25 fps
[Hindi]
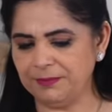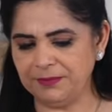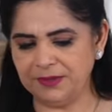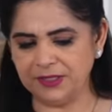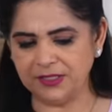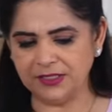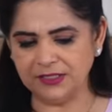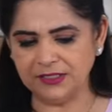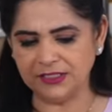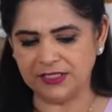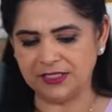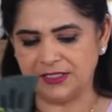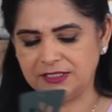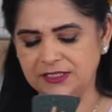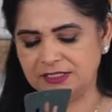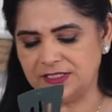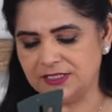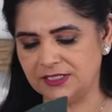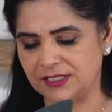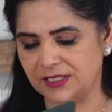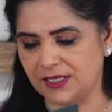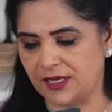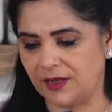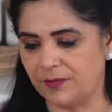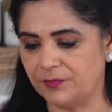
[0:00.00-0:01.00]
आप टर्न कर
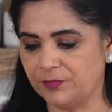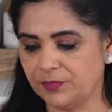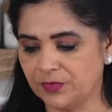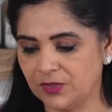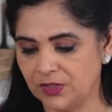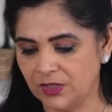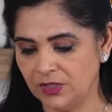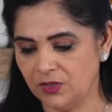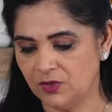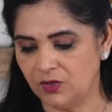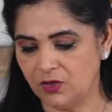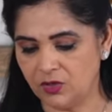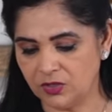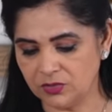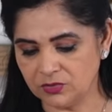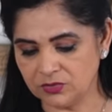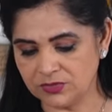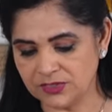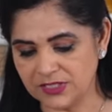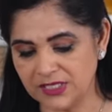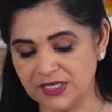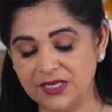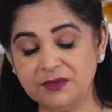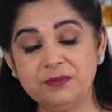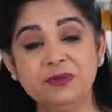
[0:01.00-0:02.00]
दीजिएगा और
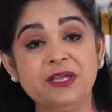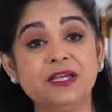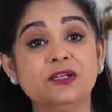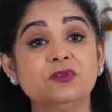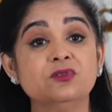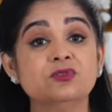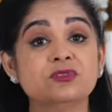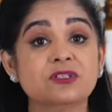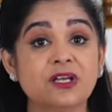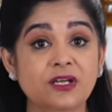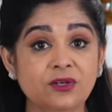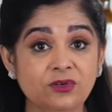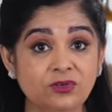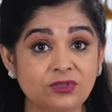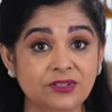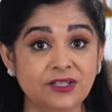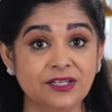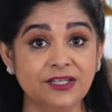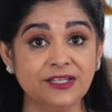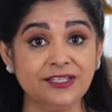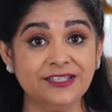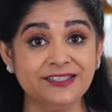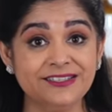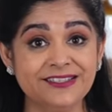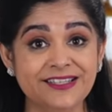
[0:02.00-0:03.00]
उसके लिए भी एक नुस्खा नोट
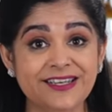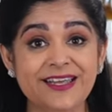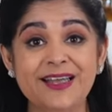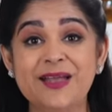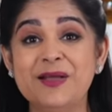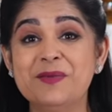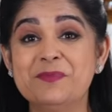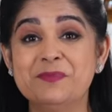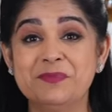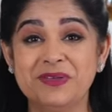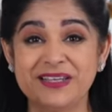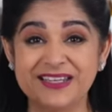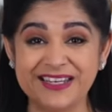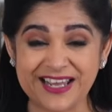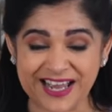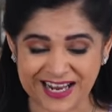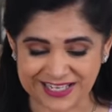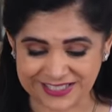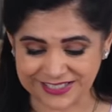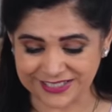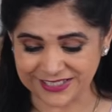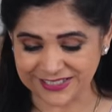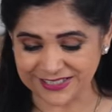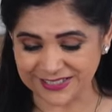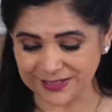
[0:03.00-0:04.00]
कर लीजिए मेरी
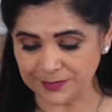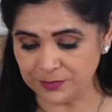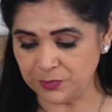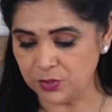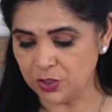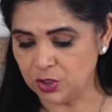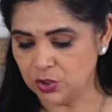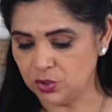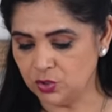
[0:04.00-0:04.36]
आज की टिप